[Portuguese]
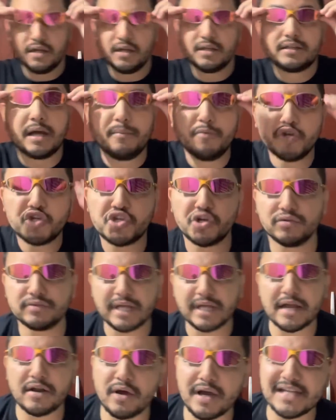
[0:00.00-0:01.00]
Tamo junto,
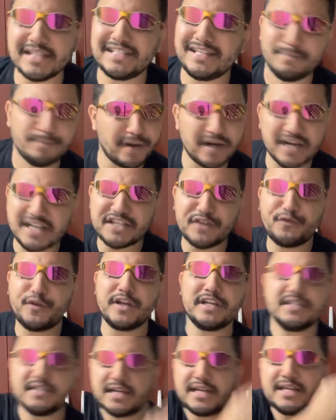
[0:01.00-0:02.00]
é nóis. Se para nós é
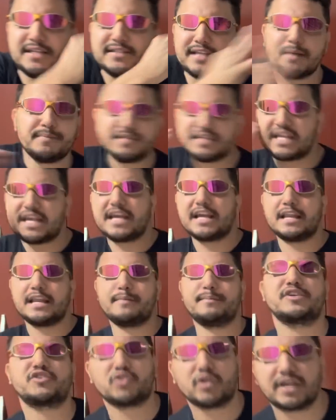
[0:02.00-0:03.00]
feliz e nem sabe, se reclamar, só